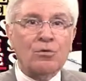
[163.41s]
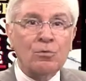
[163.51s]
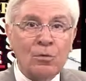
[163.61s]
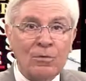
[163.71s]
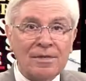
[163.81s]

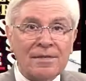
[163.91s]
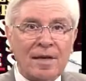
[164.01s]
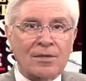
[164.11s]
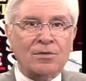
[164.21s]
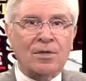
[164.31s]
sous le
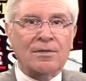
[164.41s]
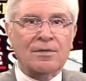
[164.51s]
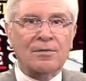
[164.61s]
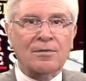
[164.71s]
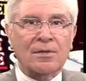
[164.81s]
visage de la
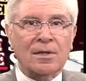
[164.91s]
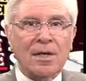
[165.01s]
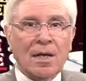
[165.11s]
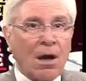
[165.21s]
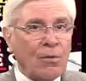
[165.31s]
sainteté.